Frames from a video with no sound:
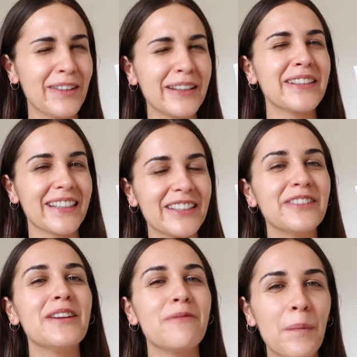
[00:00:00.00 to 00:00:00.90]
chyba to jest jak
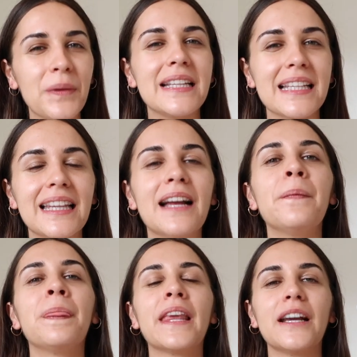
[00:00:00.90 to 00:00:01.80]
się mówi, peptycydy,
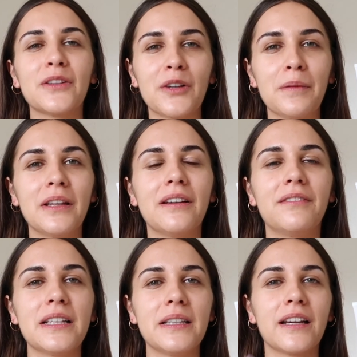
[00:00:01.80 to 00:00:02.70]
które
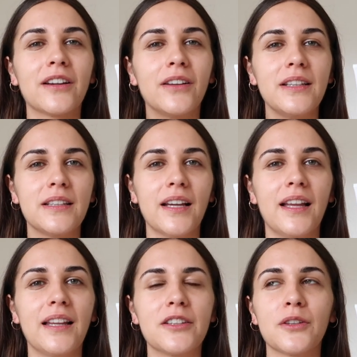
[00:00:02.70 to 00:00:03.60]
będą właśnie chronić
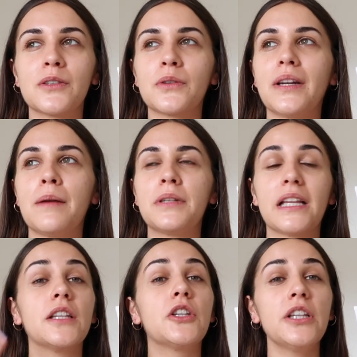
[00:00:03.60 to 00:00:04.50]
e, naszą skórę
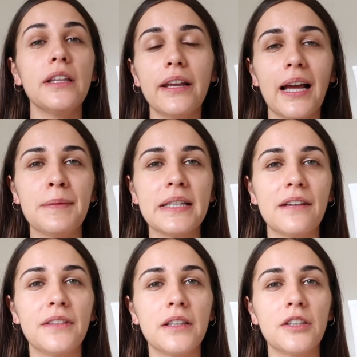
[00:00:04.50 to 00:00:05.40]
przed czynnikami
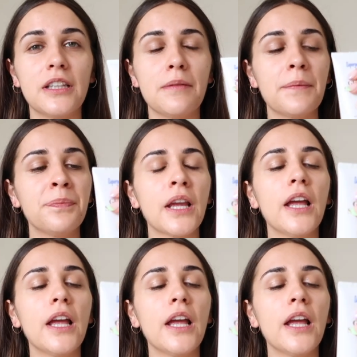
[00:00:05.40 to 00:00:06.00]
zewnętrznymi.